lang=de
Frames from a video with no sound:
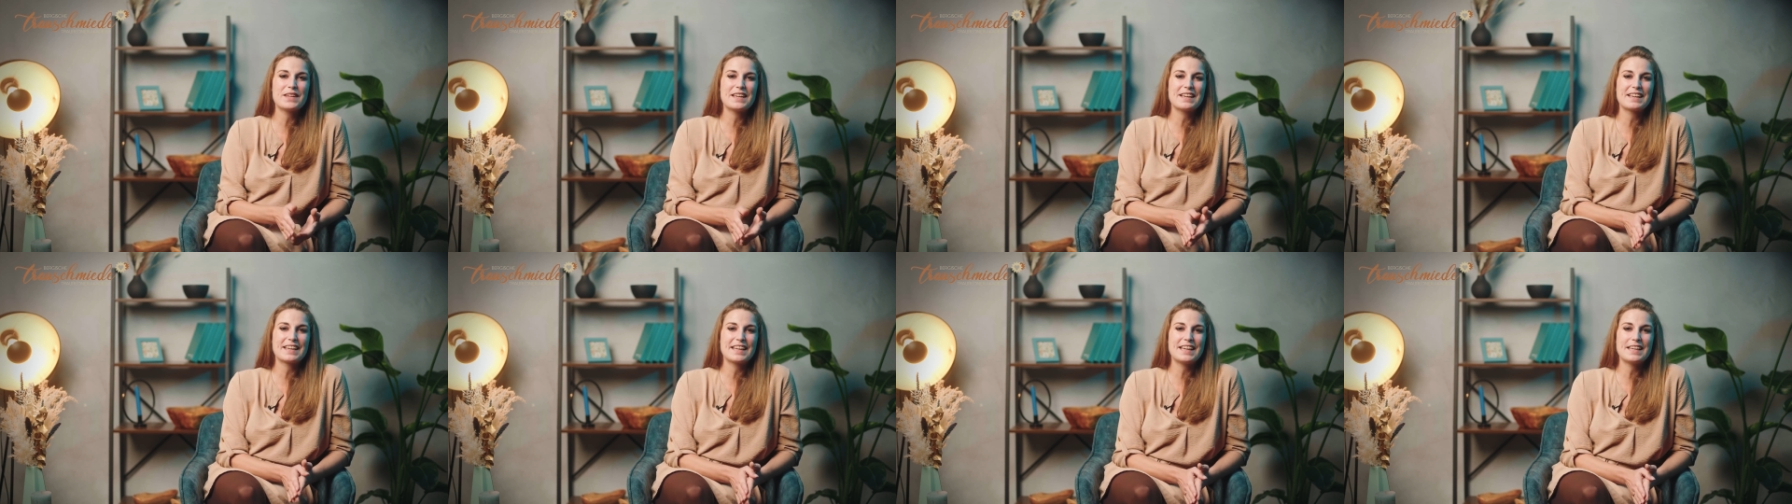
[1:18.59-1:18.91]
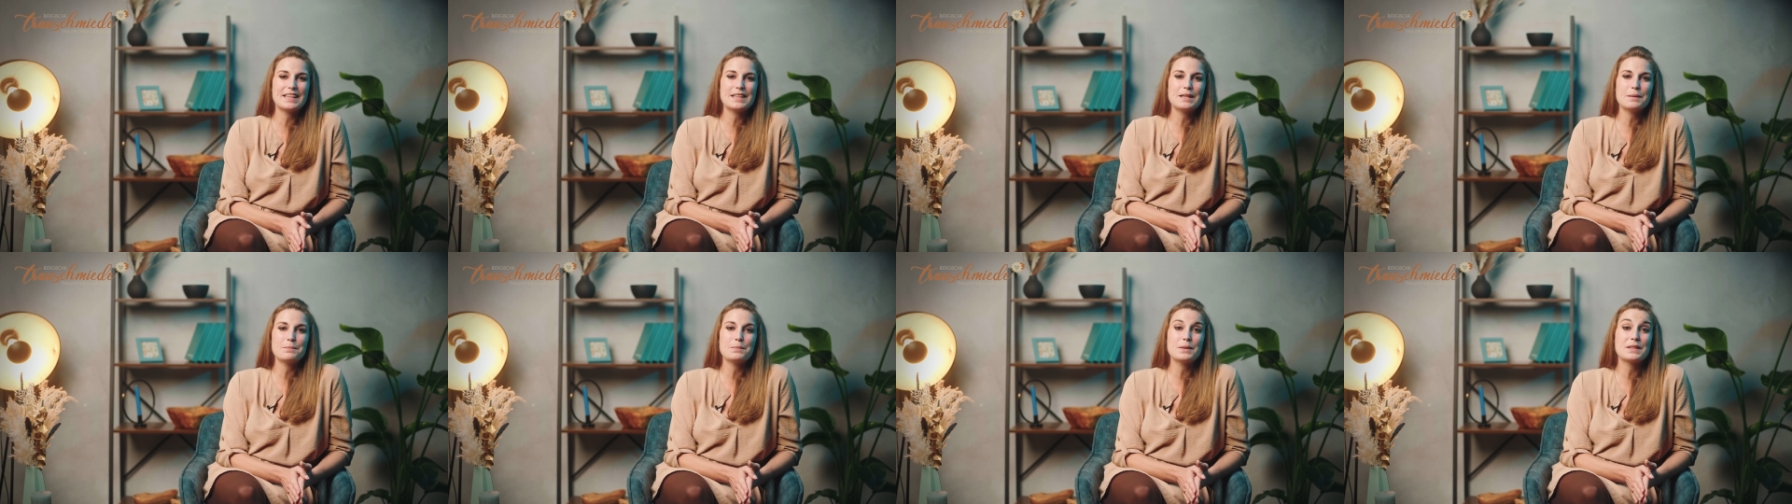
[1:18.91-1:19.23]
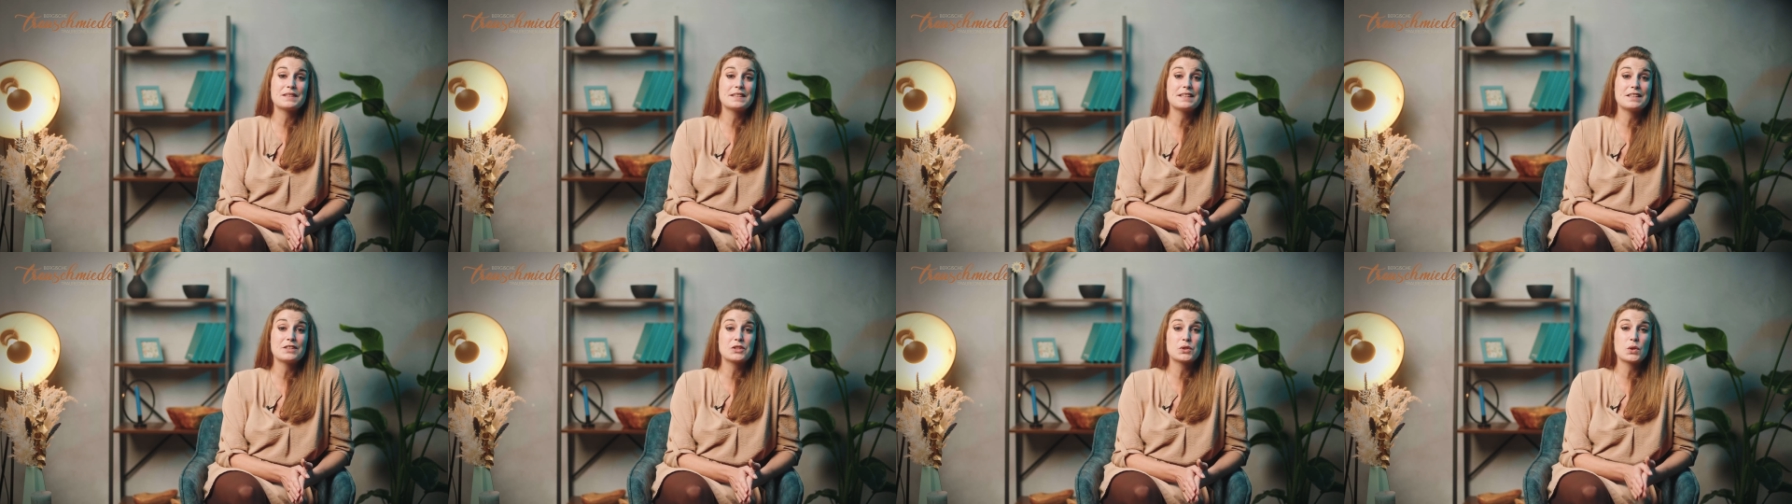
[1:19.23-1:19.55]
der Rede
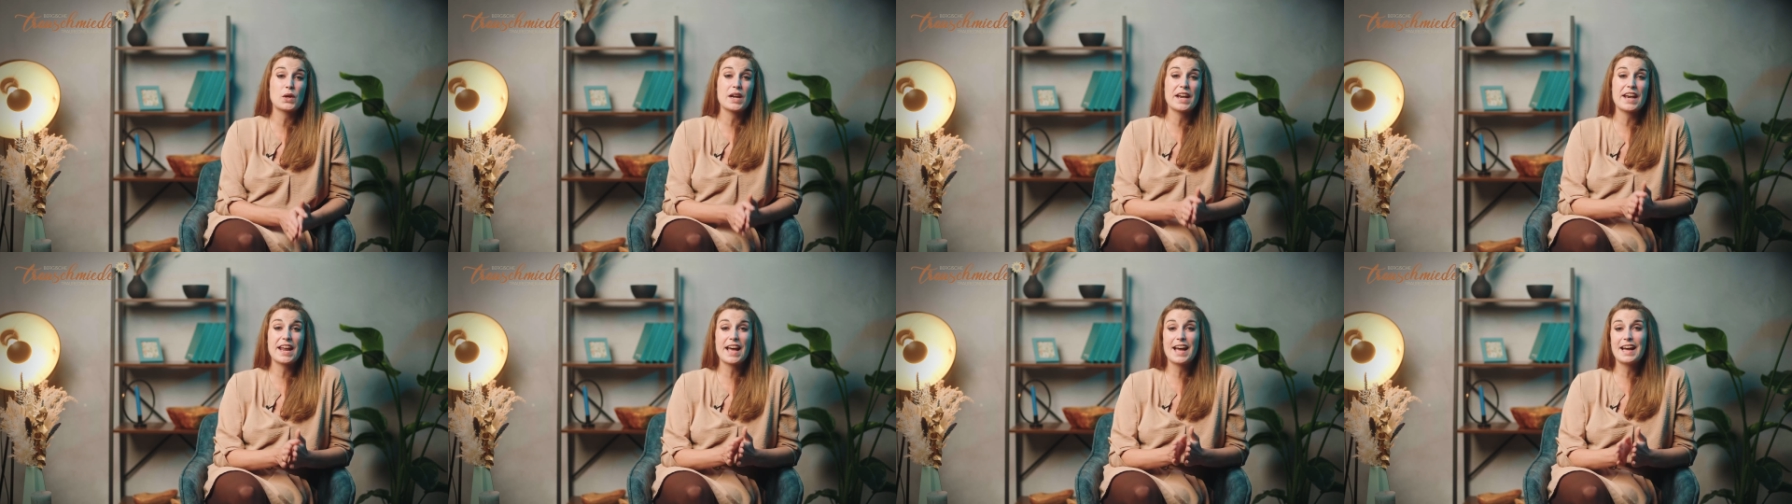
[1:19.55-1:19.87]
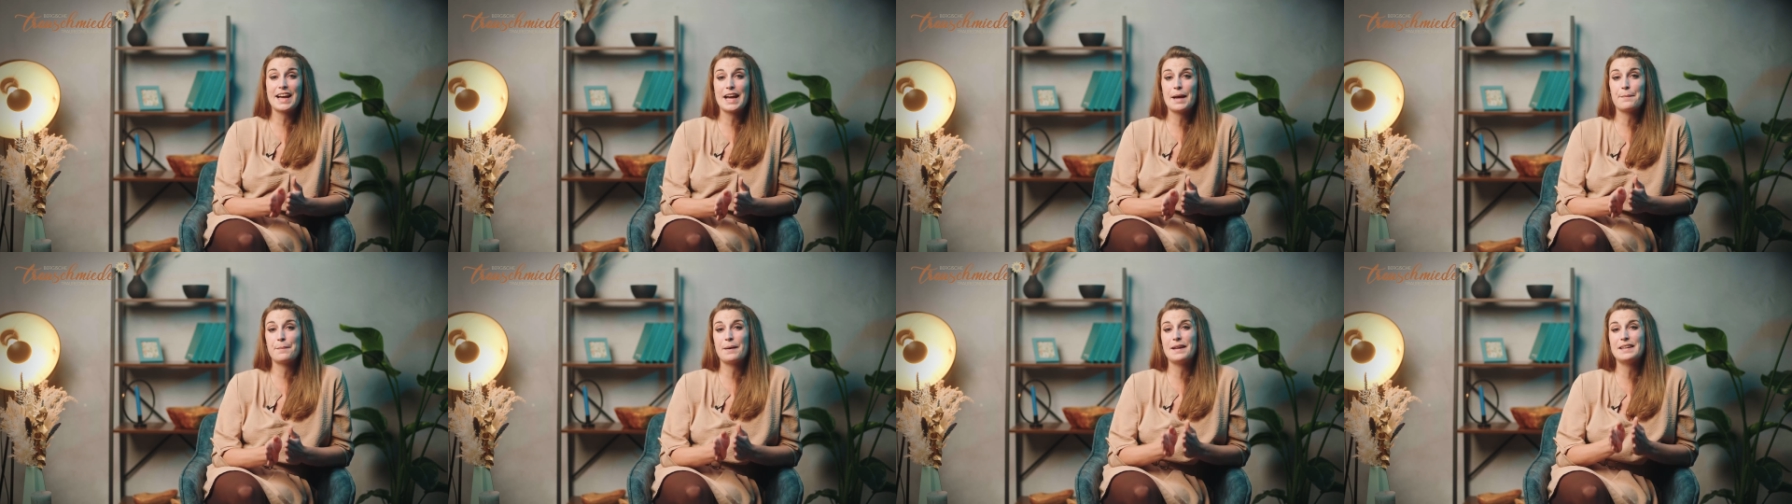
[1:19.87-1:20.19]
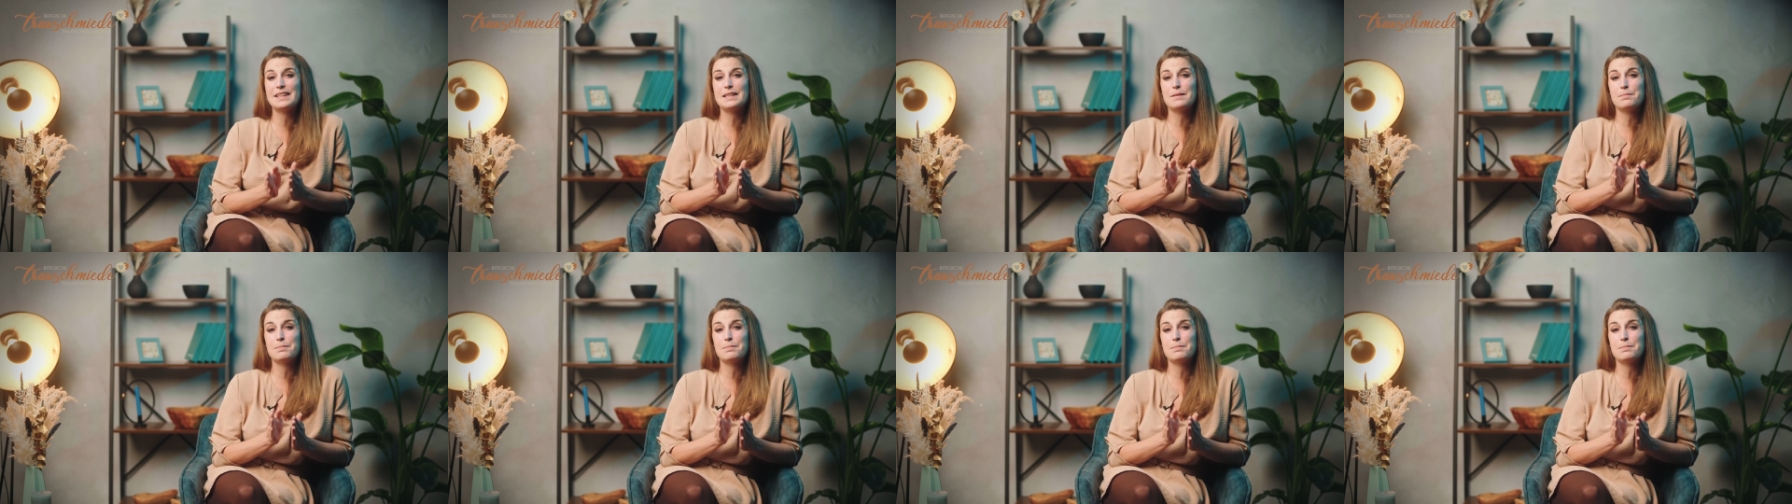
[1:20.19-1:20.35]
bis hin zur Nacharbeit